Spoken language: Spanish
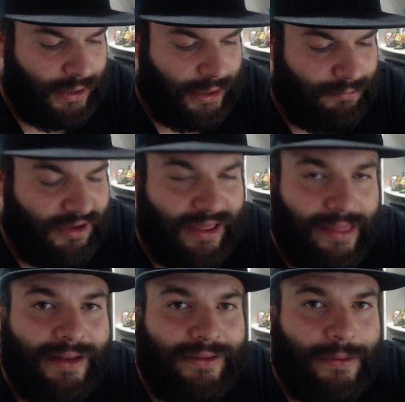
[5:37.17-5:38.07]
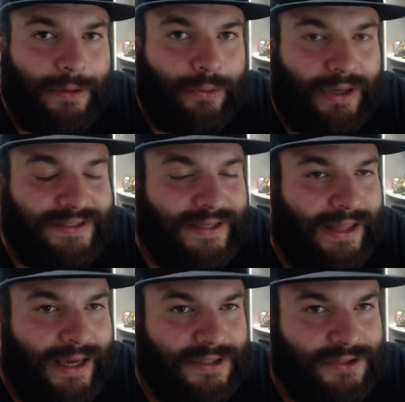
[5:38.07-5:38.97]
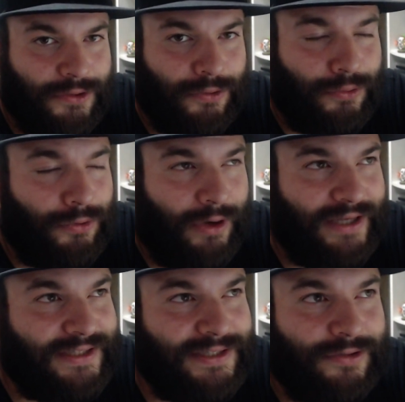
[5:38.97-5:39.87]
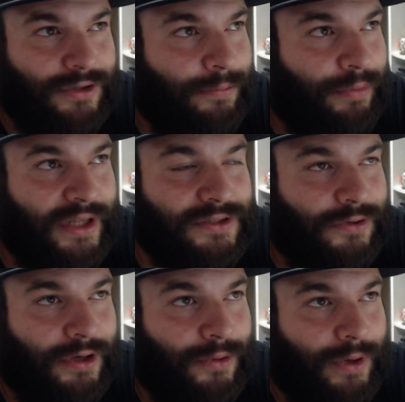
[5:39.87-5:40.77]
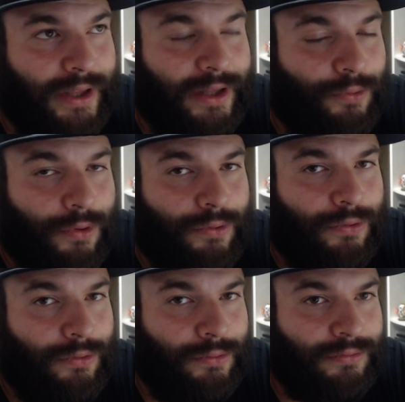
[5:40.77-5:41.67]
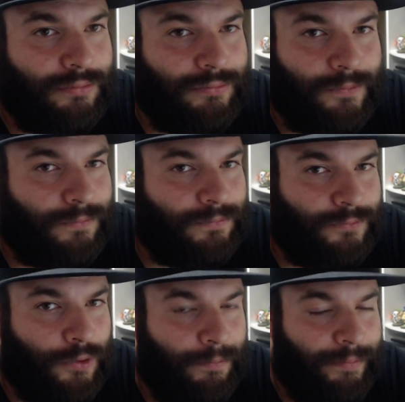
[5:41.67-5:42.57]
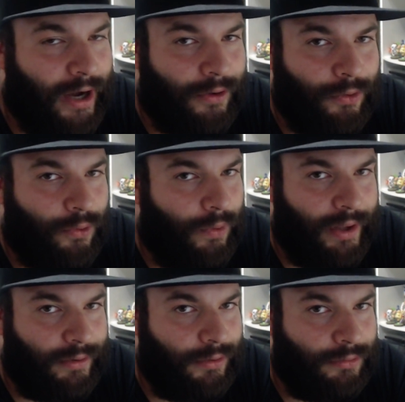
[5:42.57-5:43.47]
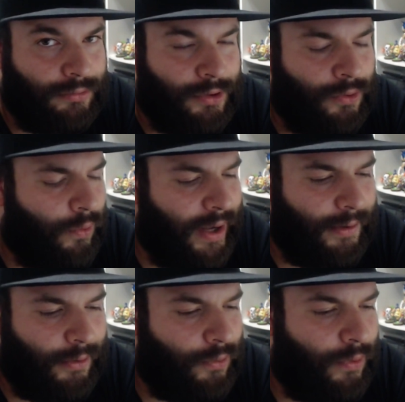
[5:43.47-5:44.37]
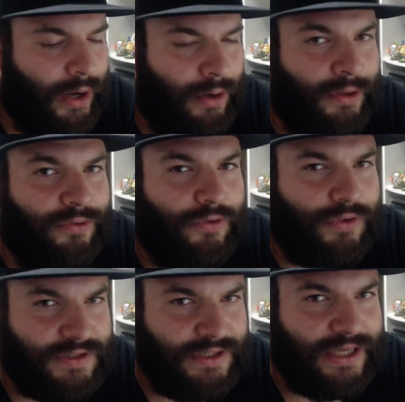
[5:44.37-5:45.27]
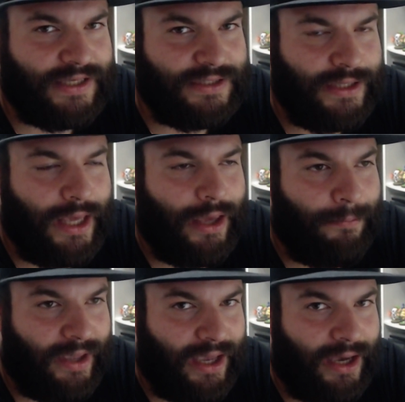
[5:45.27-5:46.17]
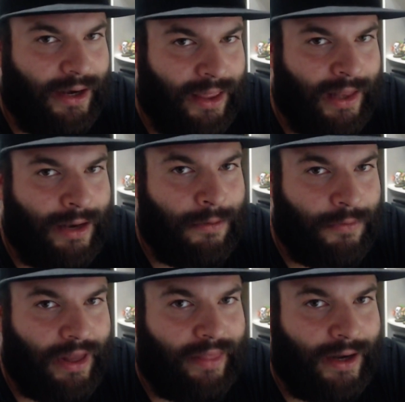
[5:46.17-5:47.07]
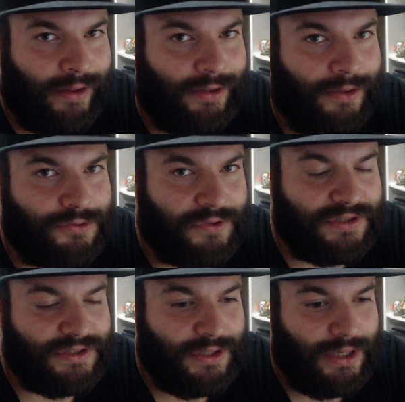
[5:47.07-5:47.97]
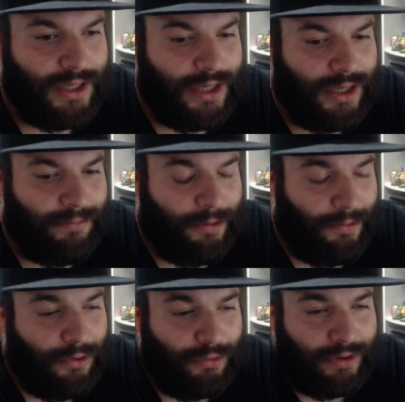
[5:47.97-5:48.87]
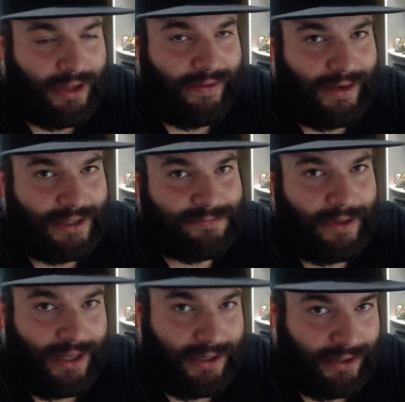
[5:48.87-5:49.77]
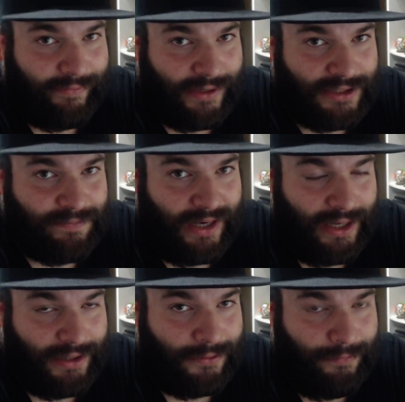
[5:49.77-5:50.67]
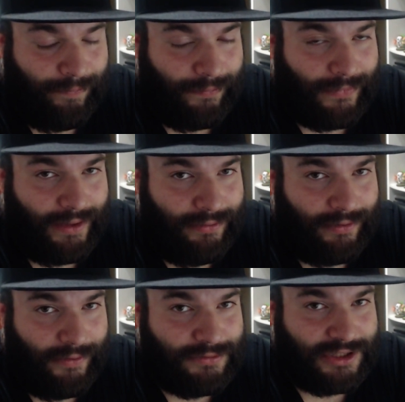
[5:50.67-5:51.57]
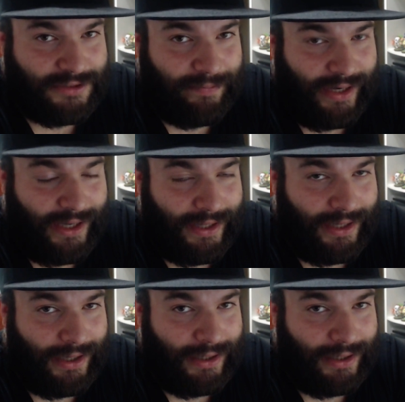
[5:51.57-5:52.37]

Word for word: Mi idea de la tienda virtual sería eso, ¿no? Un oasis donde puedas coger cualquier juego comprarlo y jugarlo, jugarlo jugarlo. entonces sí que sí me quejaría de la memoria de la Nintendo Switch. Pero bueno, quedará a esperar, quedará a esperar, ¿no? Tendremos que esperar a,